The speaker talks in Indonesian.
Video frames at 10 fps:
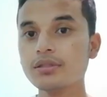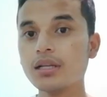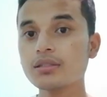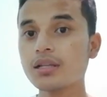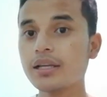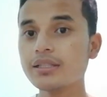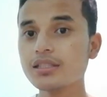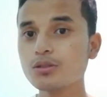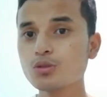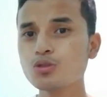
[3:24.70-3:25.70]
dan selain
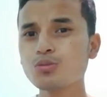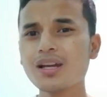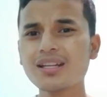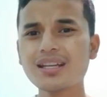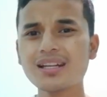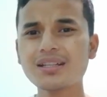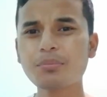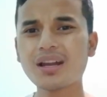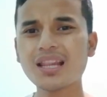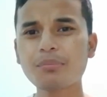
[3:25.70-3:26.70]
itu cuma hanya ada
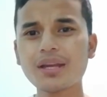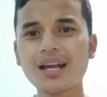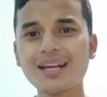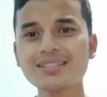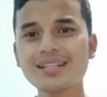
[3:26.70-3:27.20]
partai PKS